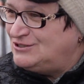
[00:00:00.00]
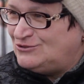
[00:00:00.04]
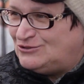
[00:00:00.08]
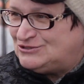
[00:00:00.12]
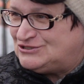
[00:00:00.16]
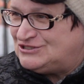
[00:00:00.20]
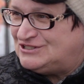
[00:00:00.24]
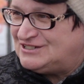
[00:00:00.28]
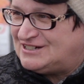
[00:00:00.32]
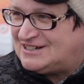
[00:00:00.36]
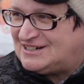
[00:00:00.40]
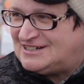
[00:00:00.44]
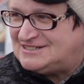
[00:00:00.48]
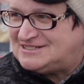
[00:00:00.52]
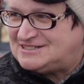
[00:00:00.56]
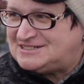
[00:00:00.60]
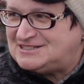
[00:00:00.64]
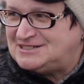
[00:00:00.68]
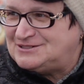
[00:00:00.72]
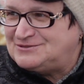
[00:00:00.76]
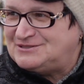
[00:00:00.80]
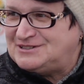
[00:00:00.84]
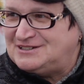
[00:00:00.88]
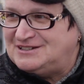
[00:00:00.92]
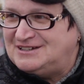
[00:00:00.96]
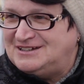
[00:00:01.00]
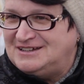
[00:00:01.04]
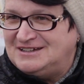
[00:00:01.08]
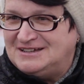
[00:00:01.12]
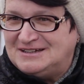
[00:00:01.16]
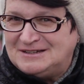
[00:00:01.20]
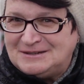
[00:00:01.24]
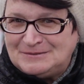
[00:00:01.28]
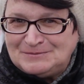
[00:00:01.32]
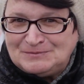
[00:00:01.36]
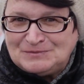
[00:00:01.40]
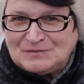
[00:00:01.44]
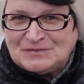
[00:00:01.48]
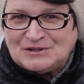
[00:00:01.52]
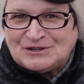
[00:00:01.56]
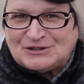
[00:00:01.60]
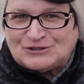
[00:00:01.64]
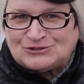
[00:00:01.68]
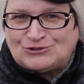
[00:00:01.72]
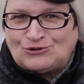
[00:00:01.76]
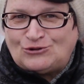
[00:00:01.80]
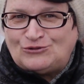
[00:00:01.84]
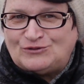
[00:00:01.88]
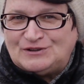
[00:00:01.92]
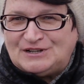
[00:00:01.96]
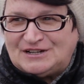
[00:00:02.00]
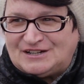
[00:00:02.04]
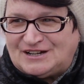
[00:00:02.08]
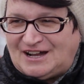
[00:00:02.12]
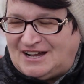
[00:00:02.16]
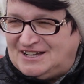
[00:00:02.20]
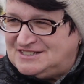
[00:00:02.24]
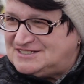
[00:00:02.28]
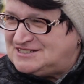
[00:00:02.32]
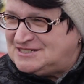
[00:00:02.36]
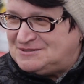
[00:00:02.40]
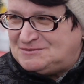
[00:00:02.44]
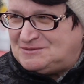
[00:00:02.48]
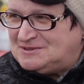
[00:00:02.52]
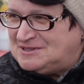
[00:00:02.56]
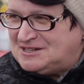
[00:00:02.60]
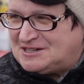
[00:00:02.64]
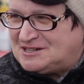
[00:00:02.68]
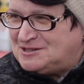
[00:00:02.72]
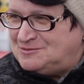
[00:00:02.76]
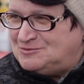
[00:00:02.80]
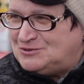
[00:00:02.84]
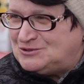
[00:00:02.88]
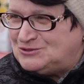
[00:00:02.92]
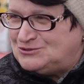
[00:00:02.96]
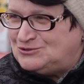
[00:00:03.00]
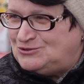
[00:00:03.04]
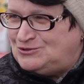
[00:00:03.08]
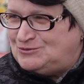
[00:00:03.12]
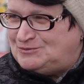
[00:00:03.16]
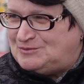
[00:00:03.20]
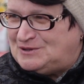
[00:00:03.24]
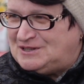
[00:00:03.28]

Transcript: модные, очень красивые. Кто увлекается ими, рекомендую